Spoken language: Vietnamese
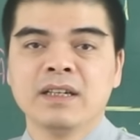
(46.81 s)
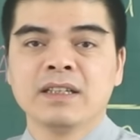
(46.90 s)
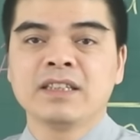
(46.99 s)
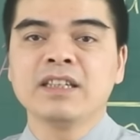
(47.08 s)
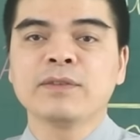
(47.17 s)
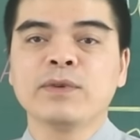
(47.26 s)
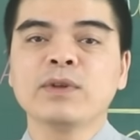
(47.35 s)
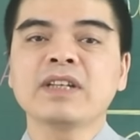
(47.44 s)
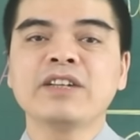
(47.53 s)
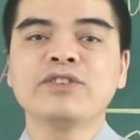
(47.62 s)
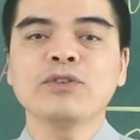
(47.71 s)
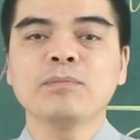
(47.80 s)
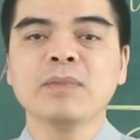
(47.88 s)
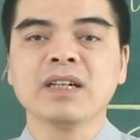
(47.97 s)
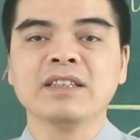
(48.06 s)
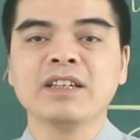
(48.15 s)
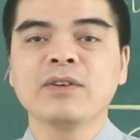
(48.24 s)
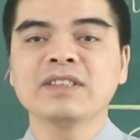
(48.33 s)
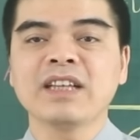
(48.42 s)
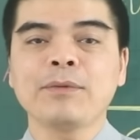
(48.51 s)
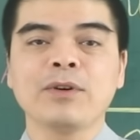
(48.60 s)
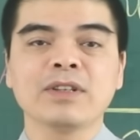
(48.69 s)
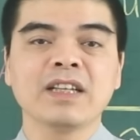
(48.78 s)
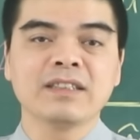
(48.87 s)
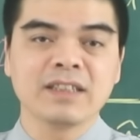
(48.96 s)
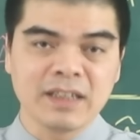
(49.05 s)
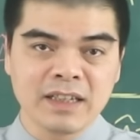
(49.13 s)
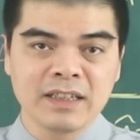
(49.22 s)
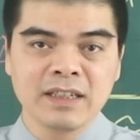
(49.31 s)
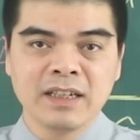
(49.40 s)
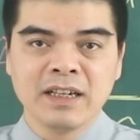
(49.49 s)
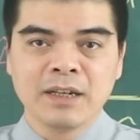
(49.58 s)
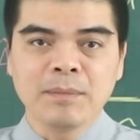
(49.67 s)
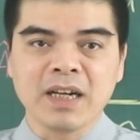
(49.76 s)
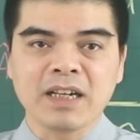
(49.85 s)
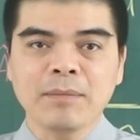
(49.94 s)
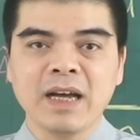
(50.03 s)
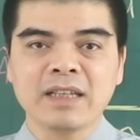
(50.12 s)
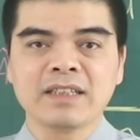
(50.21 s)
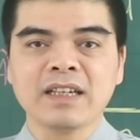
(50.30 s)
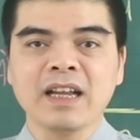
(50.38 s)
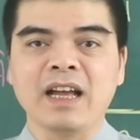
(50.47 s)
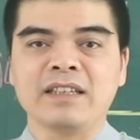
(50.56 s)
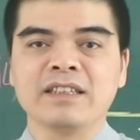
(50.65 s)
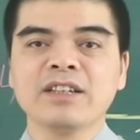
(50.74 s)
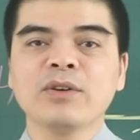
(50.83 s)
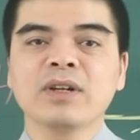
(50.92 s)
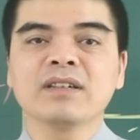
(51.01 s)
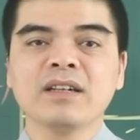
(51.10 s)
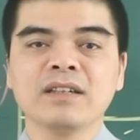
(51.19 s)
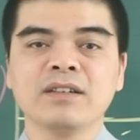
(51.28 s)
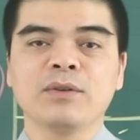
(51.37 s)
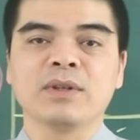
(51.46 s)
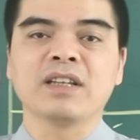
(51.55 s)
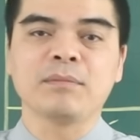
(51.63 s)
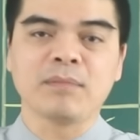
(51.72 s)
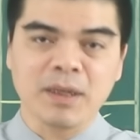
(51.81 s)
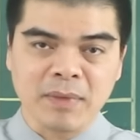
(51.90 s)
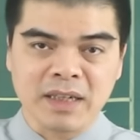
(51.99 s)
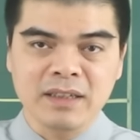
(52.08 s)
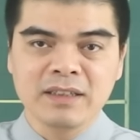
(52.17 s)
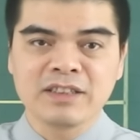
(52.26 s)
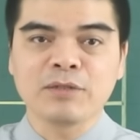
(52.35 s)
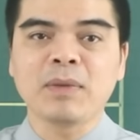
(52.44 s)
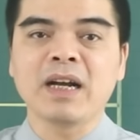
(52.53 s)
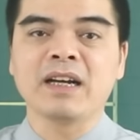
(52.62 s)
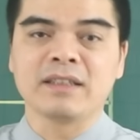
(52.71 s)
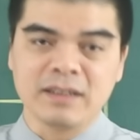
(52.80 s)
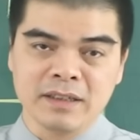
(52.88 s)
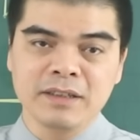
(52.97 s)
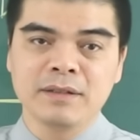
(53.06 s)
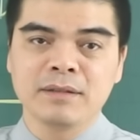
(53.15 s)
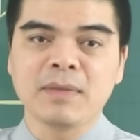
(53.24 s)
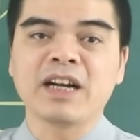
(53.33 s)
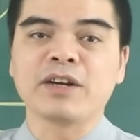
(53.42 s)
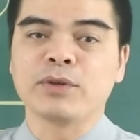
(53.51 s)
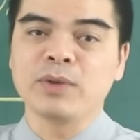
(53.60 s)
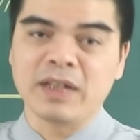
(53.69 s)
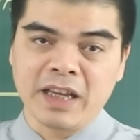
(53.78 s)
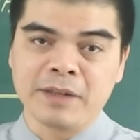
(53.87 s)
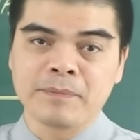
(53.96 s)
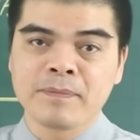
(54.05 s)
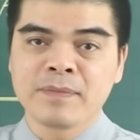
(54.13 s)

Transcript: Xin được vỗ tay chúc mừng những con giáp có tên dưới đây, bởi các bạn chính là những đứa con cưng của thần may mắn trong 3 ngày tới, 3 ngày cuối tuần này.